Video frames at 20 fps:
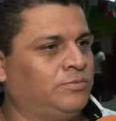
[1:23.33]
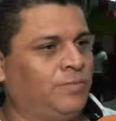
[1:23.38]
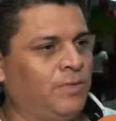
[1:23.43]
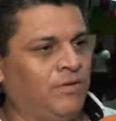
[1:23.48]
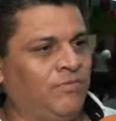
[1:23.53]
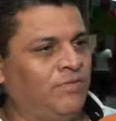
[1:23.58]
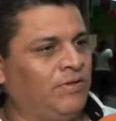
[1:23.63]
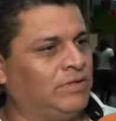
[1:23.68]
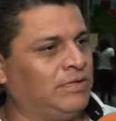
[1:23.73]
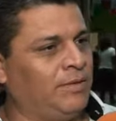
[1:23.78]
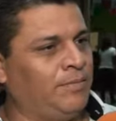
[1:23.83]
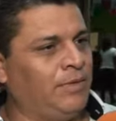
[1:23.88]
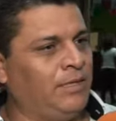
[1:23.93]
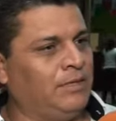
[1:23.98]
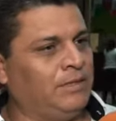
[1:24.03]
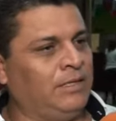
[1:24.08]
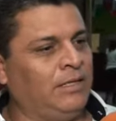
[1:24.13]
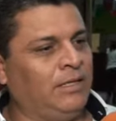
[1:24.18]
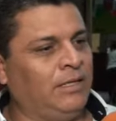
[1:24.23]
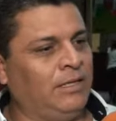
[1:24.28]

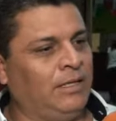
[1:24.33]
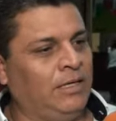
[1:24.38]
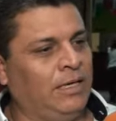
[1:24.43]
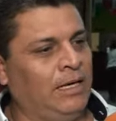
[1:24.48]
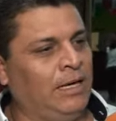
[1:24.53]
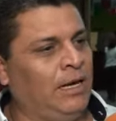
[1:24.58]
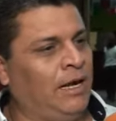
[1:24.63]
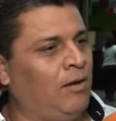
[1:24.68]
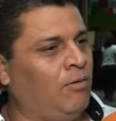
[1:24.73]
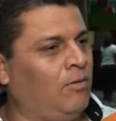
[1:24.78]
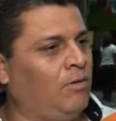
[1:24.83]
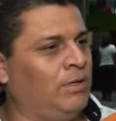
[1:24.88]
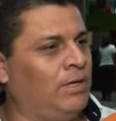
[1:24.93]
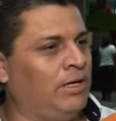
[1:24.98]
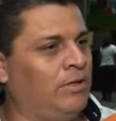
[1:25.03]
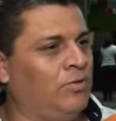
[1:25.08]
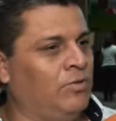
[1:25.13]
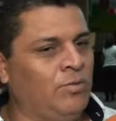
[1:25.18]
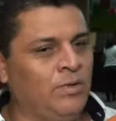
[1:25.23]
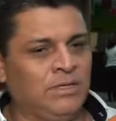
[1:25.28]
perfectamente el agua de
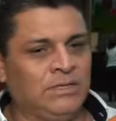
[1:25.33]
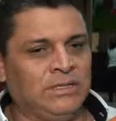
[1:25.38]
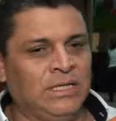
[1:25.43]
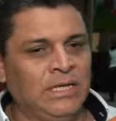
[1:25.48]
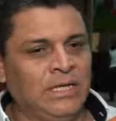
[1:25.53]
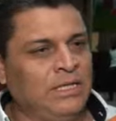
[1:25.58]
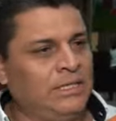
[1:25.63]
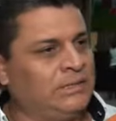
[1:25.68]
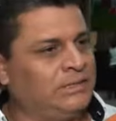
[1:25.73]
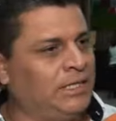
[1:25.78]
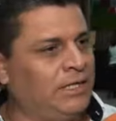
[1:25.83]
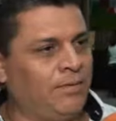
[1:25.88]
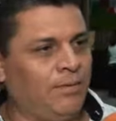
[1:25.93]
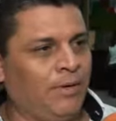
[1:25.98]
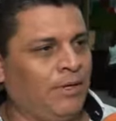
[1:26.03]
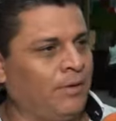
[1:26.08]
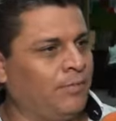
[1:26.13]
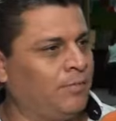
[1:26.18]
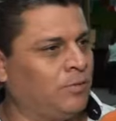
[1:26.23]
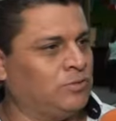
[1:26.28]
las lluvias se
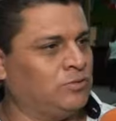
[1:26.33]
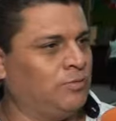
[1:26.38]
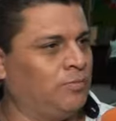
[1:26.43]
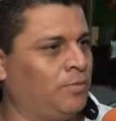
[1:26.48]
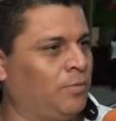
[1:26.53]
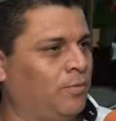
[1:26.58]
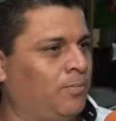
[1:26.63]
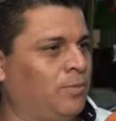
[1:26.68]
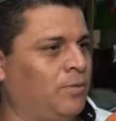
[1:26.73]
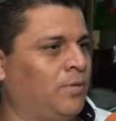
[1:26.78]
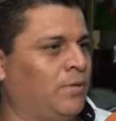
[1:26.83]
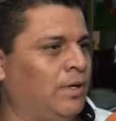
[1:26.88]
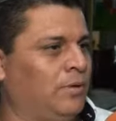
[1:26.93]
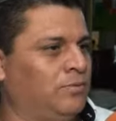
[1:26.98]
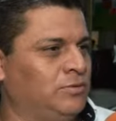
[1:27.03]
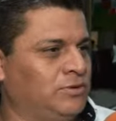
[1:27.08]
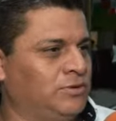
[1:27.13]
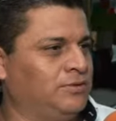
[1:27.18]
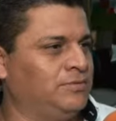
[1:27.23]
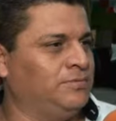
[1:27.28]
va a ir por su propio
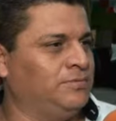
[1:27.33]
cauce.